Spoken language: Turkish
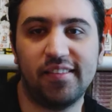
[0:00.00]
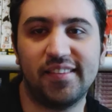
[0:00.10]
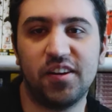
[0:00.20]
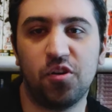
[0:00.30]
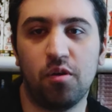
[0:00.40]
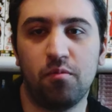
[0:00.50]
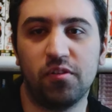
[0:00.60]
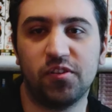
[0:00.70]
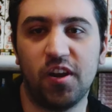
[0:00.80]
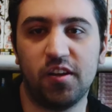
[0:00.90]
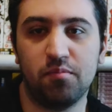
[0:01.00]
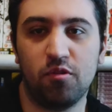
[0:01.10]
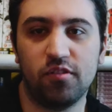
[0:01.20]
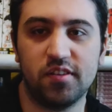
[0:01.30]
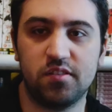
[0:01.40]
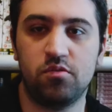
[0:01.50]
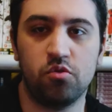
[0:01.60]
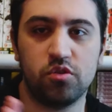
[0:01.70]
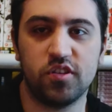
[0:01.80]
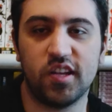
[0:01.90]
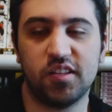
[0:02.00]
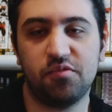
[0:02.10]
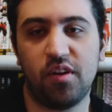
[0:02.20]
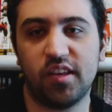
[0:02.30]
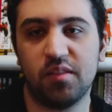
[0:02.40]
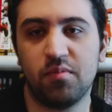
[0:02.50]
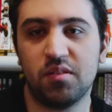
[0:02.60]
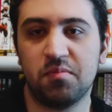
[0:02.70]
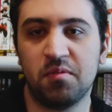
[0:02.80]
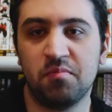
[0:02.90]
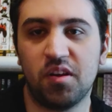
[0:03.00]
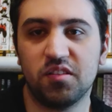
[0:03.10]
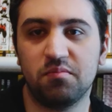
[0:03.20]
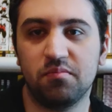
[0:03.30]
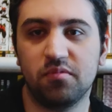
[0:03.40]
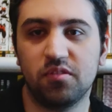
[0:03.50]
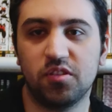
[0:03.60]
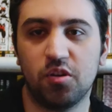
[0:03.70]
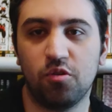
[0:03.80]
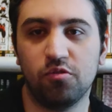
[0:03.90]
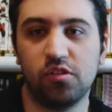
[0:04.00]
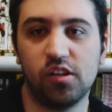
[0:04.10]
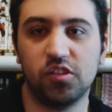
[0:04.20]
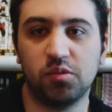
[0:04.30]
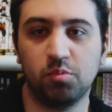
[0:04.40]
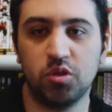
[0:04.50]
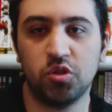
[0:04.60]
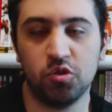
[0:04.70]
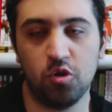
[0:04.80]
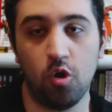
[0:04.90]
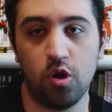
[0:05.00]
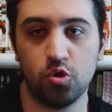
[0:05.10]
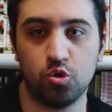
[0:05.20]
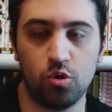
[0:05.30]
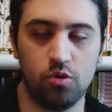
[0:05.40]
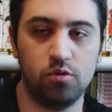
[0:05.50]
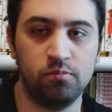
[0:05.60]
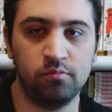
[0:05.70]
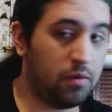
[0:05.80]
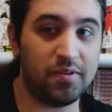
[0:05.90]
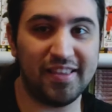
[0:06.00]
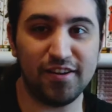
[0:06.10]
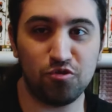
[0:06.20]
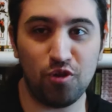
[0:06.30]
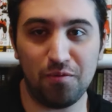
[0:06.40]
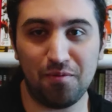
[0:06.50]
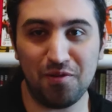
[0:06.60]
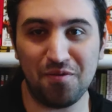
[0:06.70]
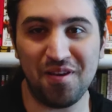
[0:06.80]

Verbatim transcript: Dragon Ball, Dragon Ball nasıl diyorsunuz artık fark etmez. Benim ağzım Dragon diye alışmış. Öyle söylüyorum. Ama diğerini söylemeyebilirim.